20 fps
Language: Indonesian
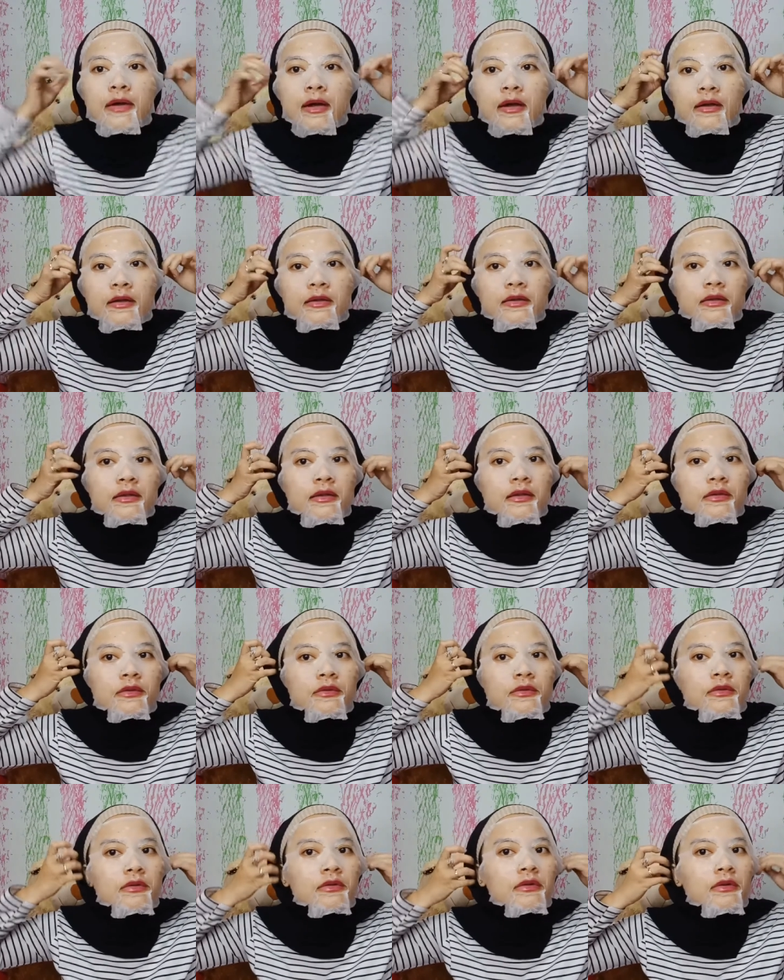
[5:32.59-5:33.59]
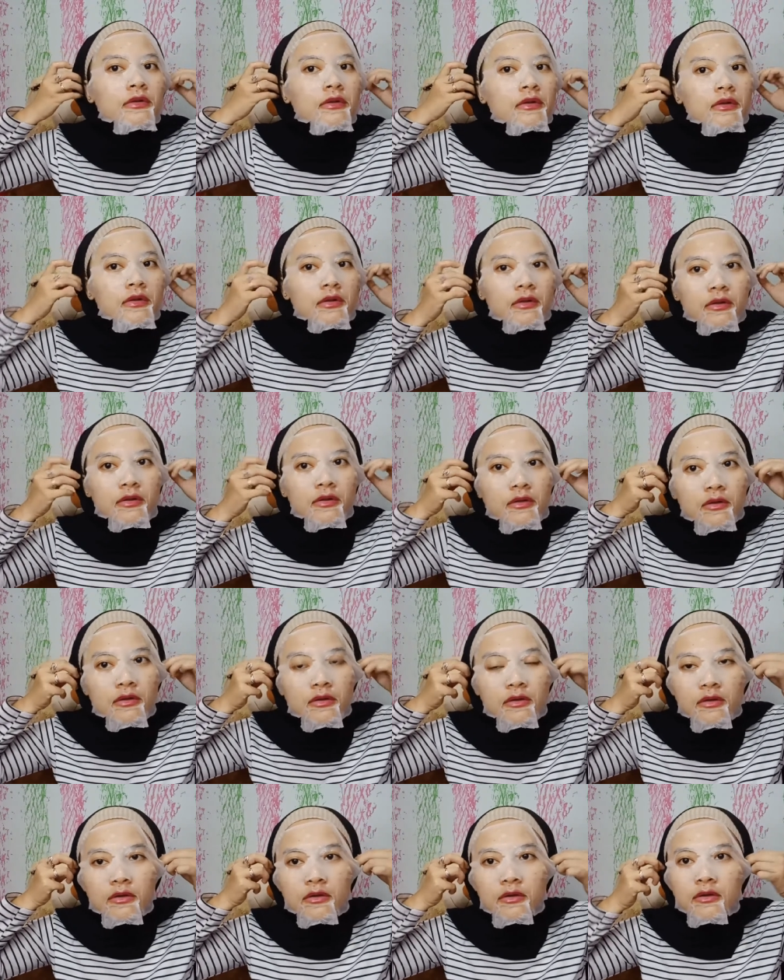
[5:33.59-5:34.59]
banget gitu
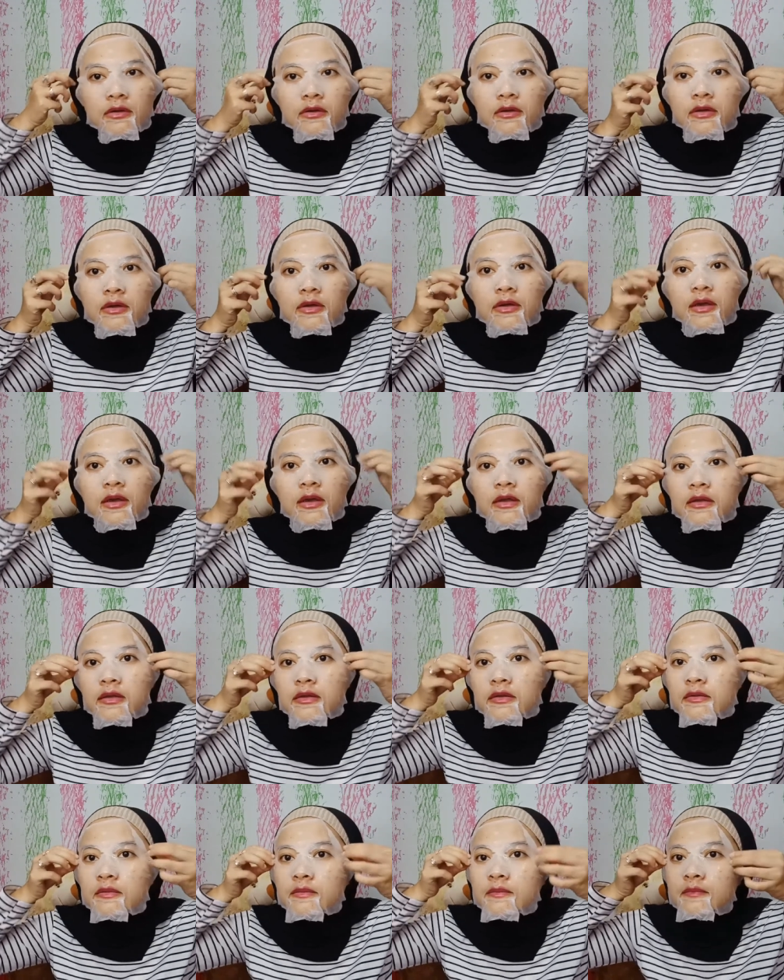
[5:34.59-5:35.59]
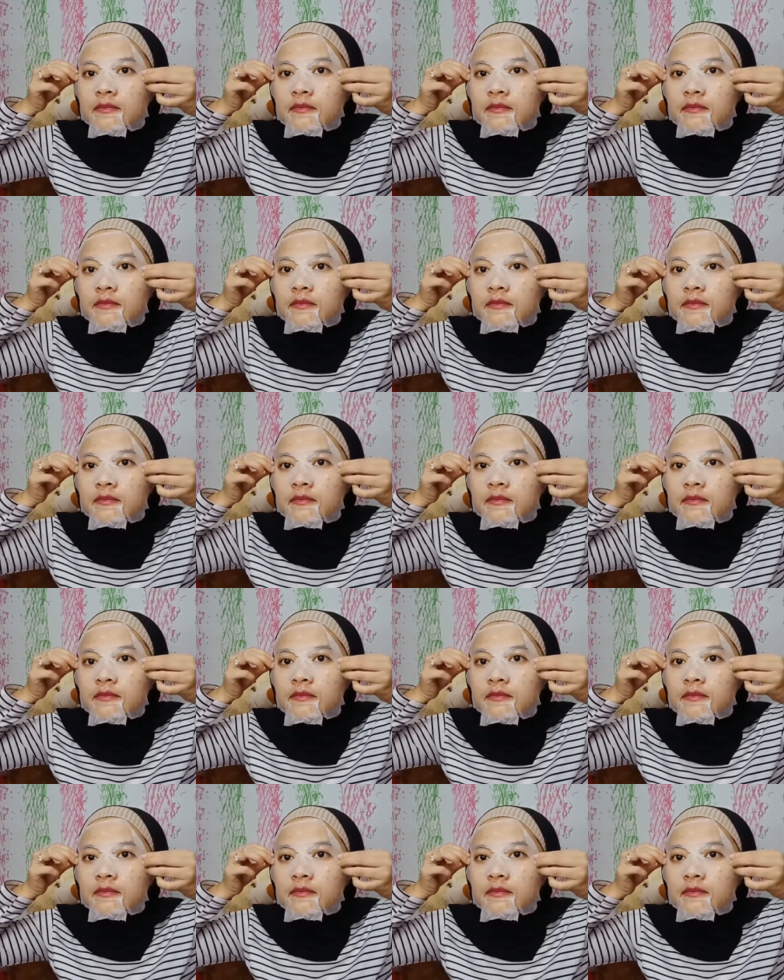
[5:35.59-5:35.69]
oke okay.